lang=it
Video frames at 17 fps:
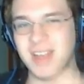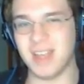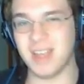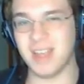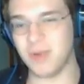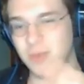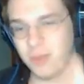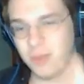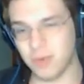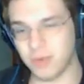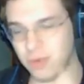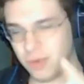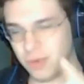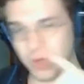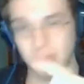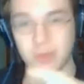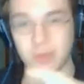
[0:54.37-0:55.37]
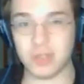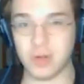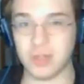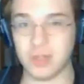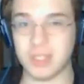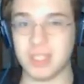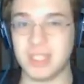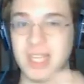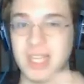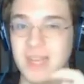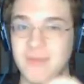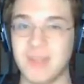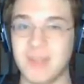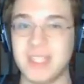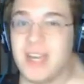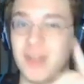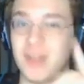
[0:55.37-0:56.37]
in uno, in uno slot
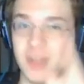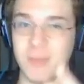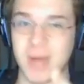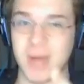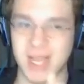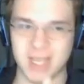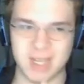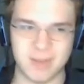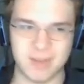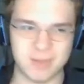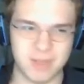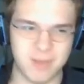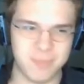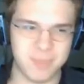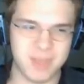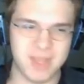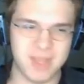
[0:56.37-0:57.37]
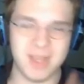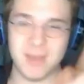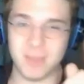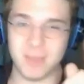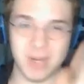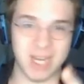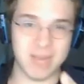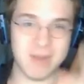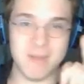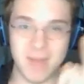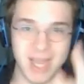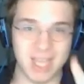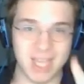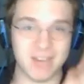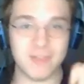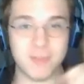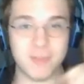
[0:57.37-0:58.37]
dell'inventario di Minecraft. Perché a me
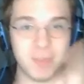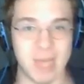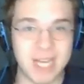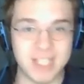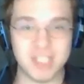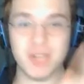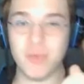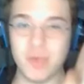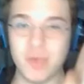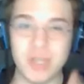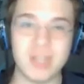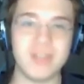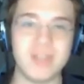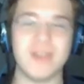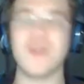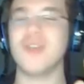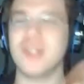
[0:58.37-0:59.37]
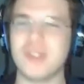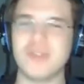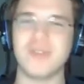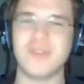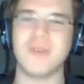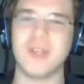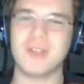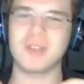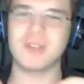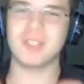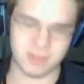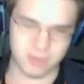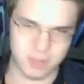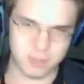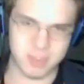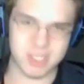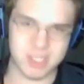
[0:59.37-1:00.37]
Minecraft piace, quindi ho deciso di fare
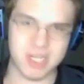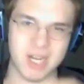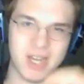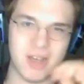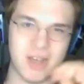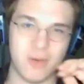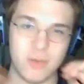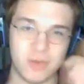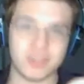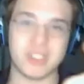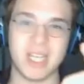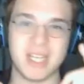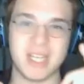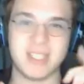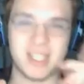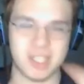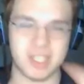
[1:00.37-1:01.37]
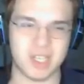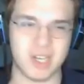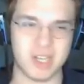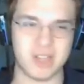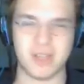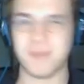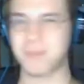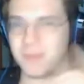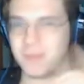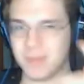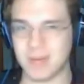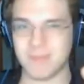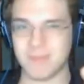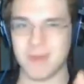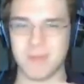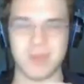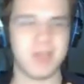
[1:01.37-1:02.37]
lo speciale uno stack di iscritti.
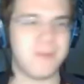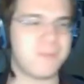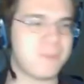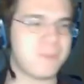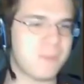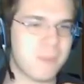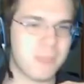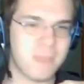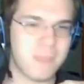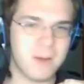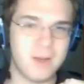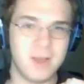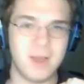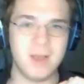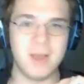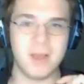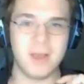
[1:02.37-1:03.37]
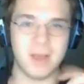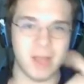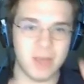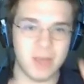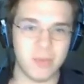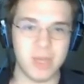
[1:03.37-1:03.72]
Mamma mia! E